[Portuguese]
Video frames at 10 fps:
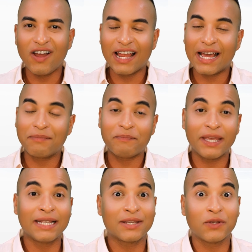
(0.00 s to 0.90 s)
Olá,
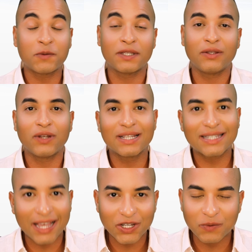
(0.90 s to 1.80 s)
pensadores e pensadoras,
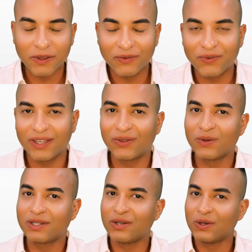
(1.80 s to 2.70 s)
sejam
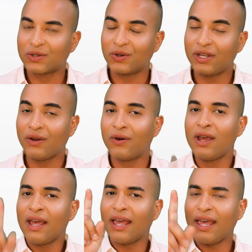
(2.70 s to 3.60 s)
bem-vindos. Eu sou o Rodrigo
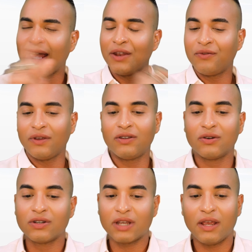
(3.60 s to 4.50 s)
e no vídeo
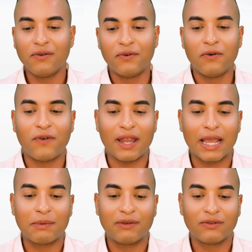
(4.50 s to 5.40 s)
de hoje eu vou
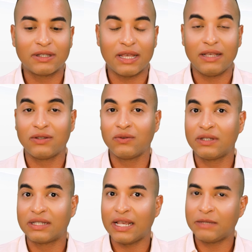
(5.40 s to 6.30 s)
falar aqui para vocês
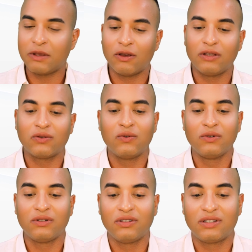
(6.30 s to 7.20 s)
dos seis melhores
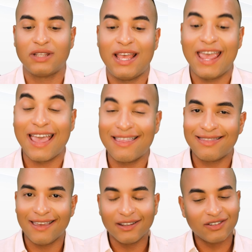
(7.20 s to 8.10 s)
cursos
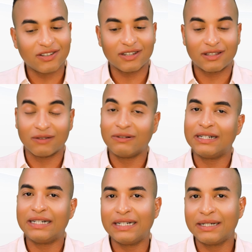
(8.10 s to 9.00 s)
EAD de
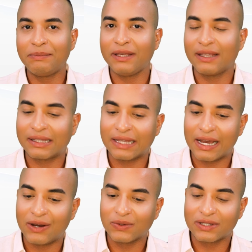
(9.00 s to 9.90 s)
gestão
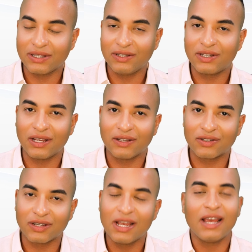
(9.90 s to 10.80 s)
ambiental. Sim,
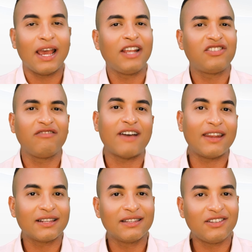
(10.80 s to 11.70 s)
gente, a gente tem
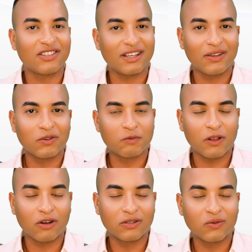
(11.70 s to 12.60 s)
várias listas aqui com os
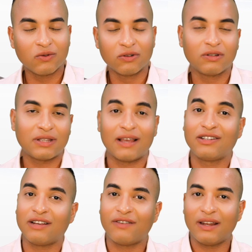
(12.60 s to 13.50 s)
melhores cursos, tá?
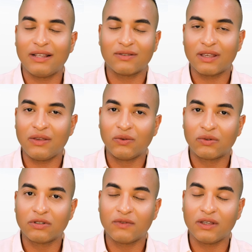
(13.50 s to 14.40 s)
já falei isso aqui em
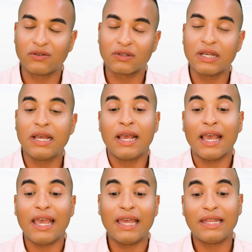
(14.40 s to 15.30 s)
outros vídeos.
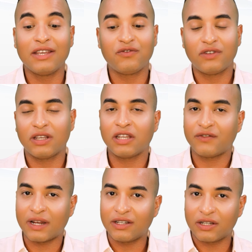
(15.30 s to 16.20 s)
E neste vídeo aqui a
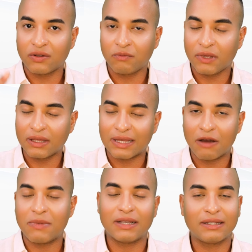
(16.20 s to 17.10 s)
gente falar de gestão
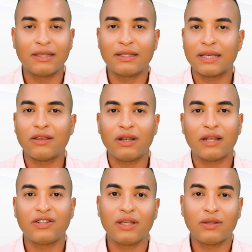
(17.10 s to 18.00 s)
ambiental, mas quem quiser dar uma
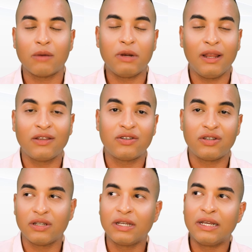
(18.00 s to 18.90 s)
olhadinha tem uma playlist
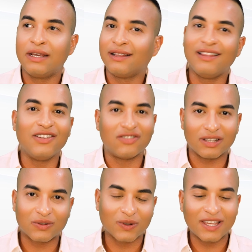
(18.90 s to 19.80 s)
de
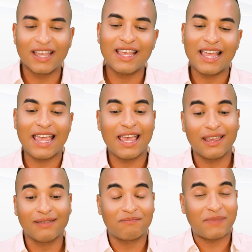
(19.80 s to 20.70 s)
listas, ok?
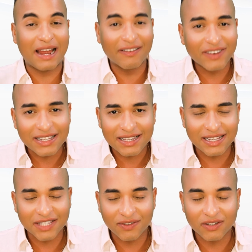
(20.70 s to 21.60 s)
E para
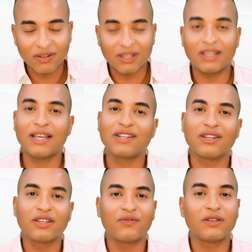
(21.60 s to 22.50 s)
fazer esse vídeo aqui, a
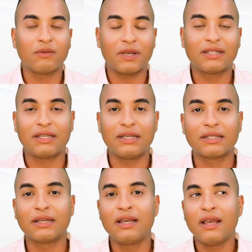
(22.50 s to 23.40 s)
gente fez uma
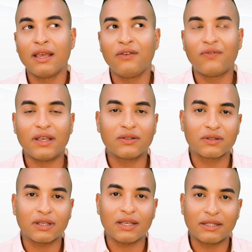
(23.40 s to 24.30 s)
pesquisa e
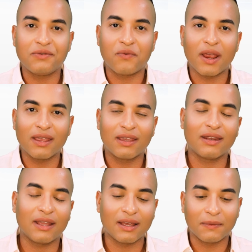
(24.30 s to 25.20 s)
fez esse
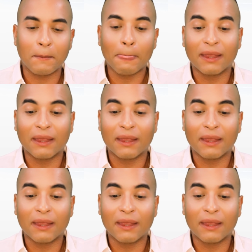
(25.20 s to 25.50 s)
ranking, né?